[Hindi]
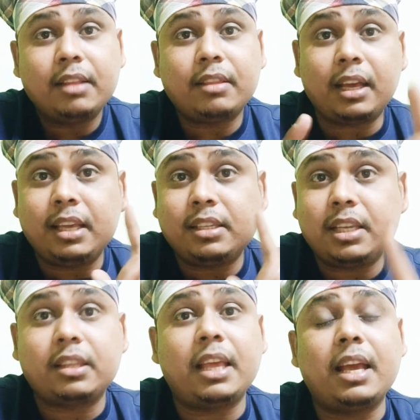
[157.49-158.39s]
ताकि
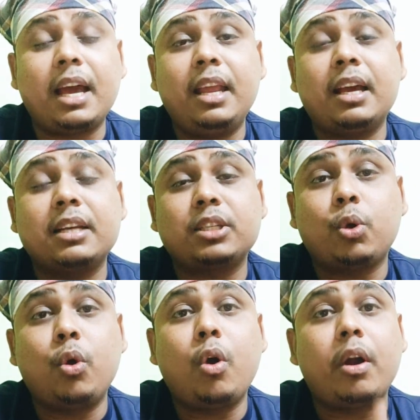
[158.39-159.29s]
इसकी तैयारी कर
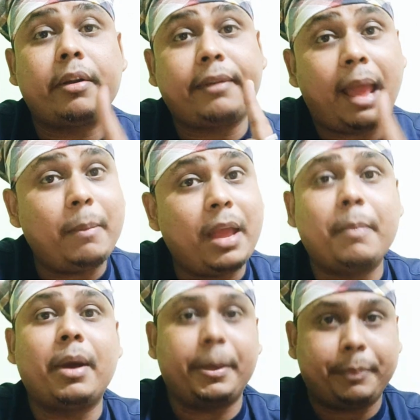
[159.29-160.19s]
सको और टाइम है
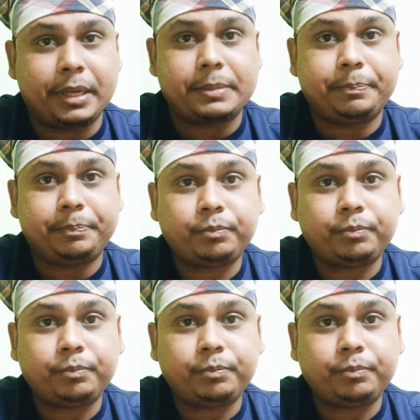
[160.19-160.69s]
हमारे पास